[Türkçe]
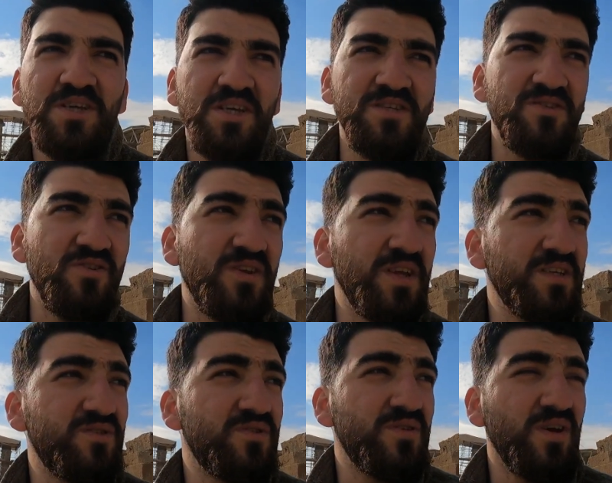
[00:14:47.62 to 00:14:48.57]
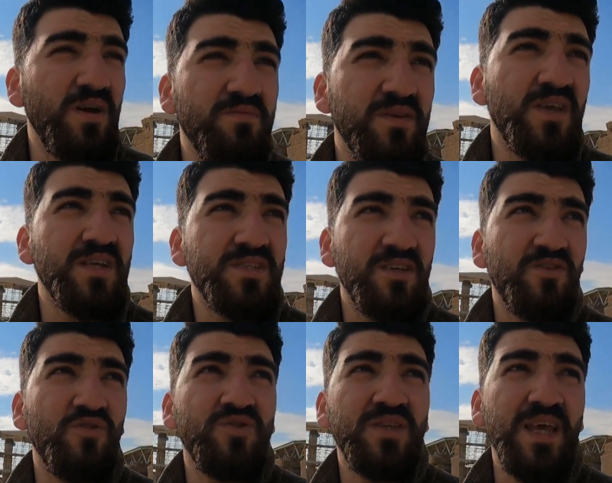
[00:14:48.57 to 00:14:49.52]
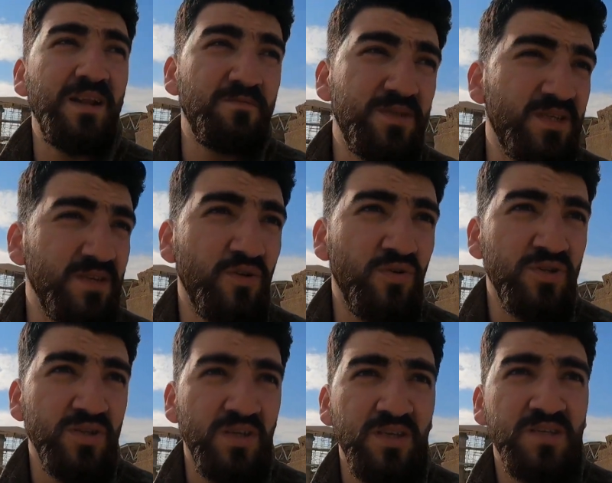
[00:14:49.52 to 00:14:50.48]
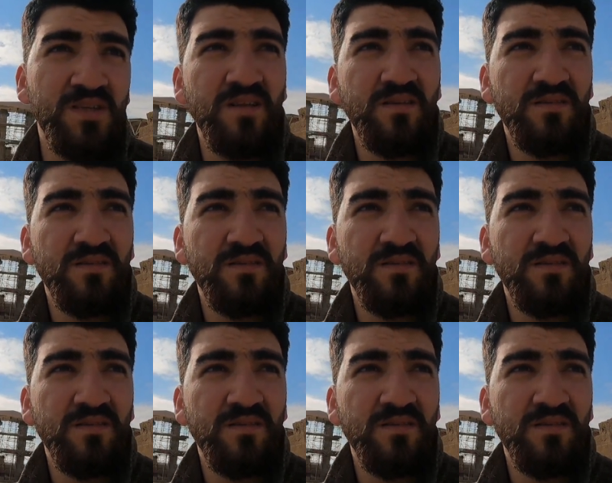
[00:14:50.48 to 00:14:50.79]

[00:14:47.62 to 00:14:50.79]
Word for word: bir şey izliyor. Ne izliyorsa abi gerçek göz gelmişsin görüşte izle.